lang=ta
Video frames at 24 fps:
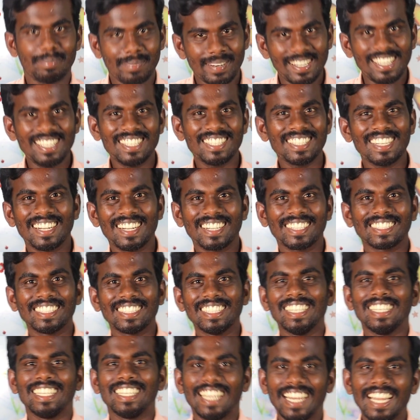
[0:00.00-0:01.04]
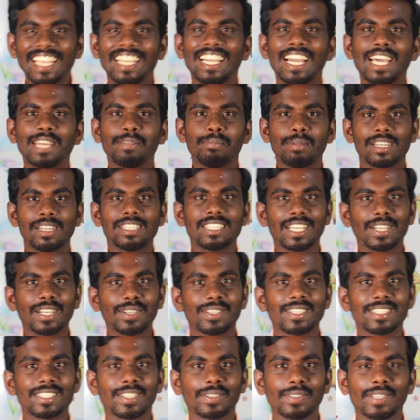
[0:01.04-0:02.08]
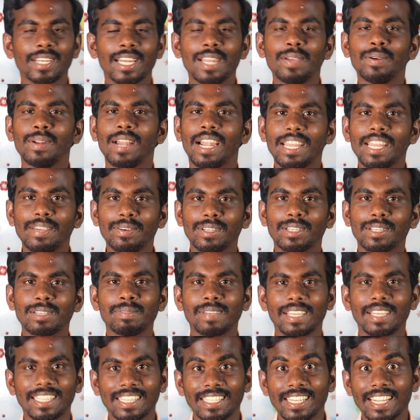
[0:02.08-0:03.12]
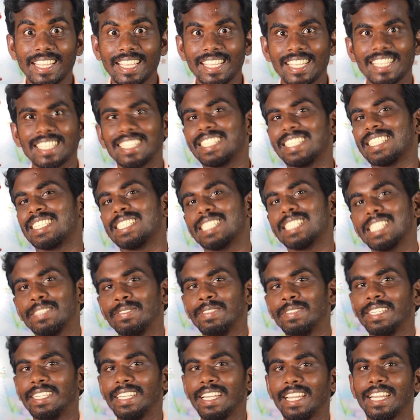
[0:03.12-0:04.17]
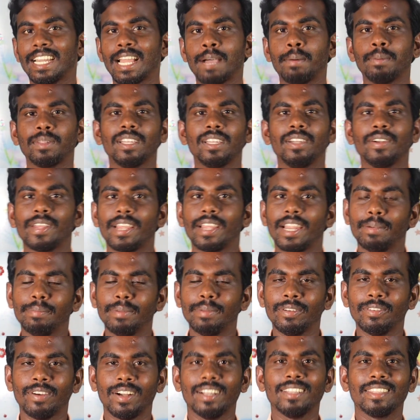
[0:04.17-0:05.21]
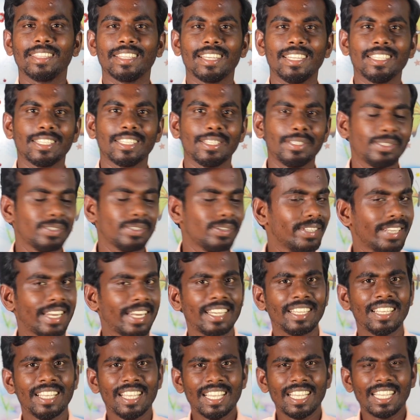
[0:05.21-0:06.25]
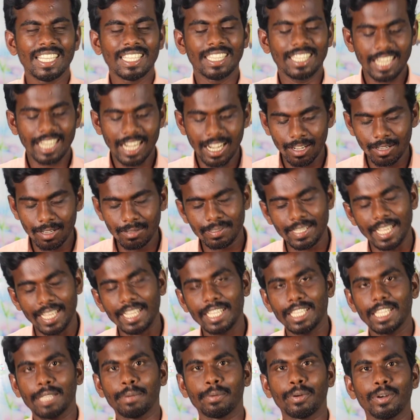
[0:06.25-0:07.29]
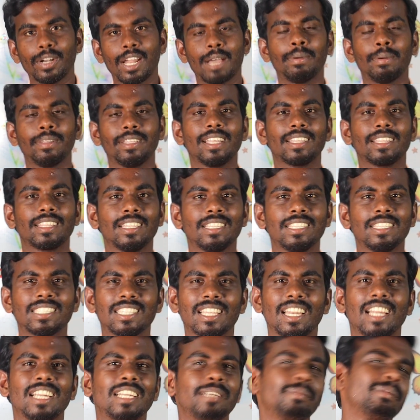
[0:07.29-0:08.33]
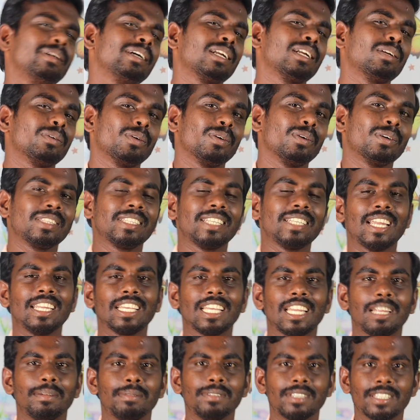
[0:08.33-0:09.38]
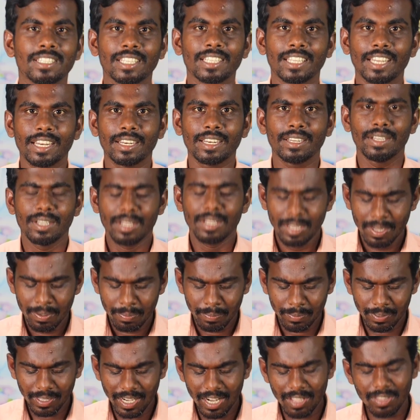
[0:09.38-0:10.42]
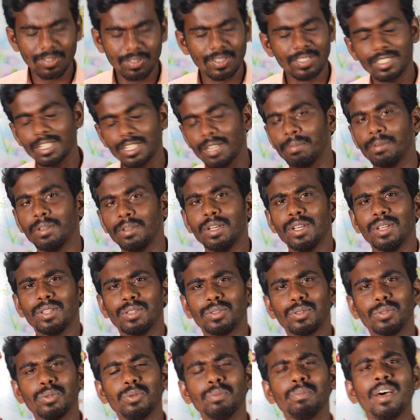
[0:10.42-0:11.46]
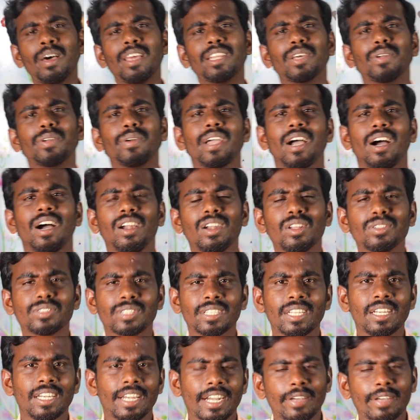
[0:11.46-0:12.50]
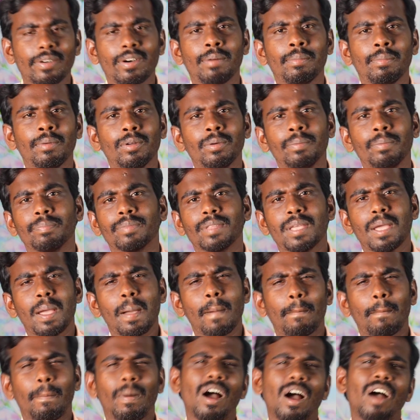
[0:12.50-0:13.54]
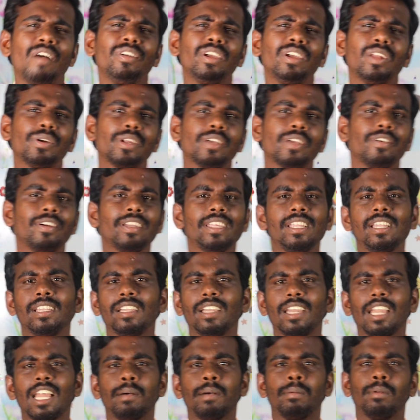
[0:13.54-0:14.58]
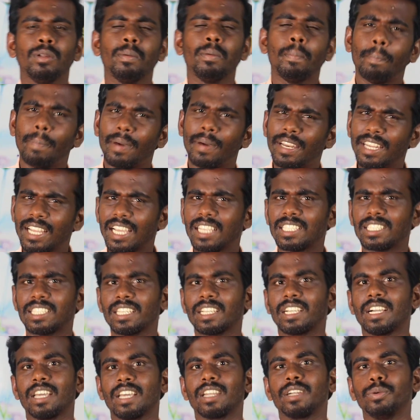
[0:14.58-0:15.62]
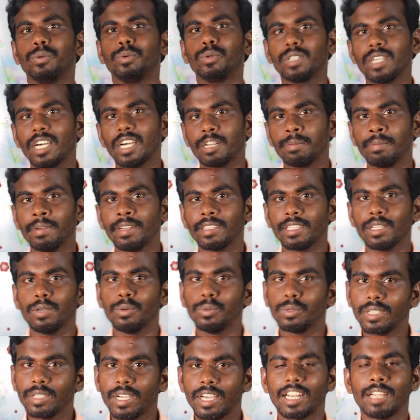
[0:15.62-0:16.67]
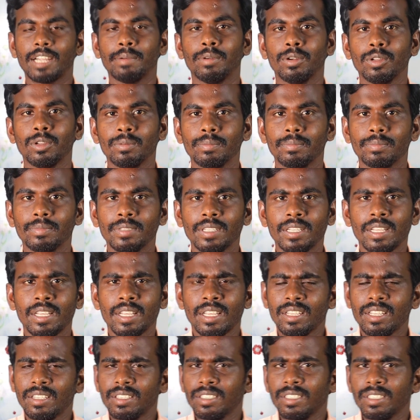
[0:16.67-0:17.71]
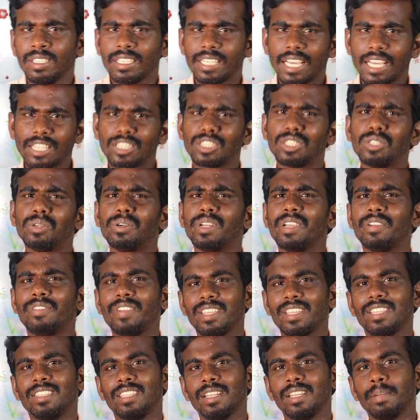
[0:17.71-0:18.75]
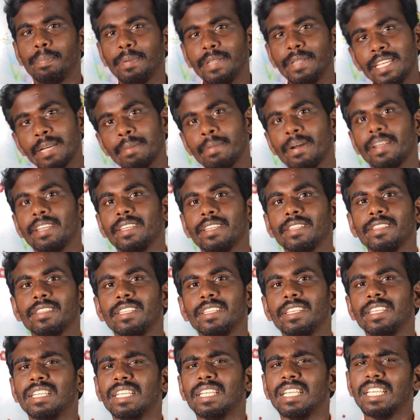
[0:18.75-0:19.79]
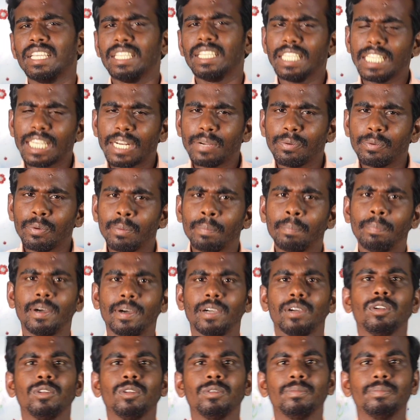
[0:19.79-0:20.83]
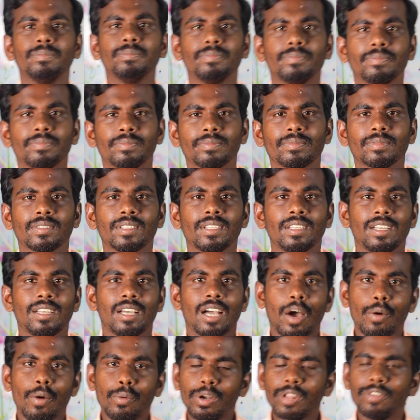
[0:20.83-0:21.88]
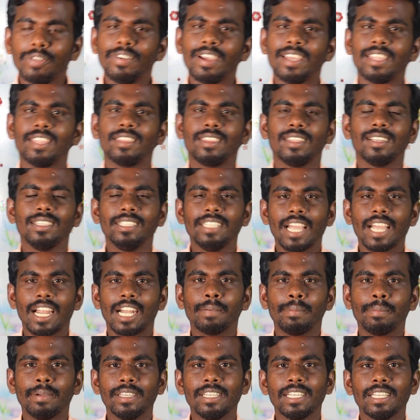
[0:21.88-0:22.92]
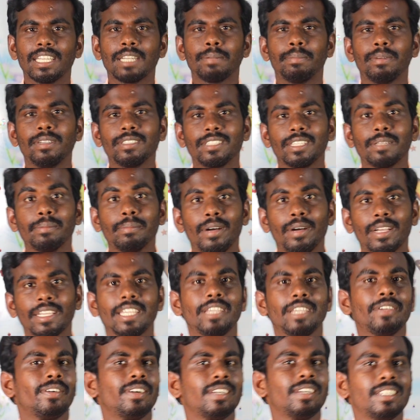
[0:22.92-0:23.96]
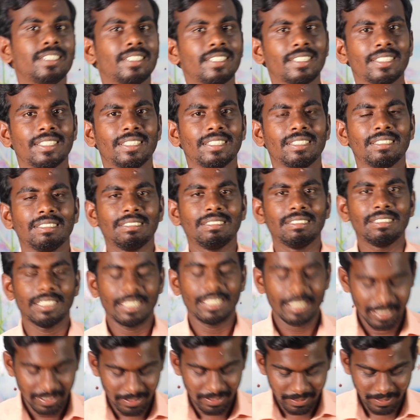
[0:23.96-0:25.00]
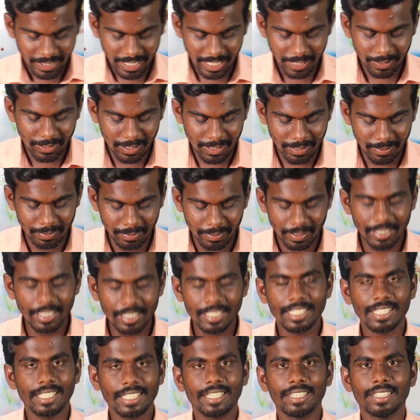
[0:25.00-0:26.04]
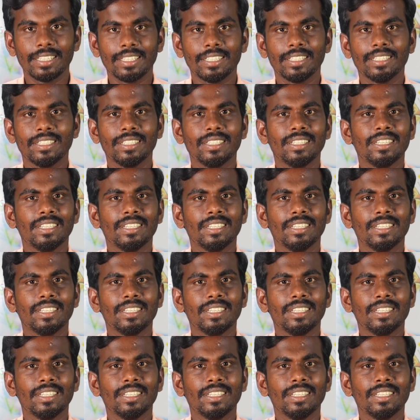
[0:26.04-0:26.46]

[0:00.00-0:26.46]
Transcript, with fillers: பிரைஸ்லாடு எனக்கு அருமையான சகோதர சகோதரிகளே உங்கள் அனைவருக்கும் கத்தராய இயேசு கிறிஸ்துவின் இனிய நாமத்திலேயே அன்பின் வாழ்த்துக்களை தெரிவித்துக் கொள்கிறேன் இந்த நாளிலும் சங்கீதம் ஒன்றாம் அதிகாரத்திலிருந்து சில நிமிடங்கள் உங்களோடு தியானிக்கலாம் என்று இருக்கிறேன் முதலாவது வசனம் துன்மார்களுடைய ஆலோசனை நடவாமலும் பாவிகளுடைய வழியில் நில்லாமலும் பரியாசக்காரன் உட்காரும் இடத்தில் உட்காராமலும் கர்த்தருடைய வேதத்தில் பிரியமாக இருந்து இரவும் பகலும் அவருடைய வேதத்தில் தியானமாக இருக்கிற மனுஷன் பாக்கியவான் என்று வேதவசனம் எழுதியிருக்கிறது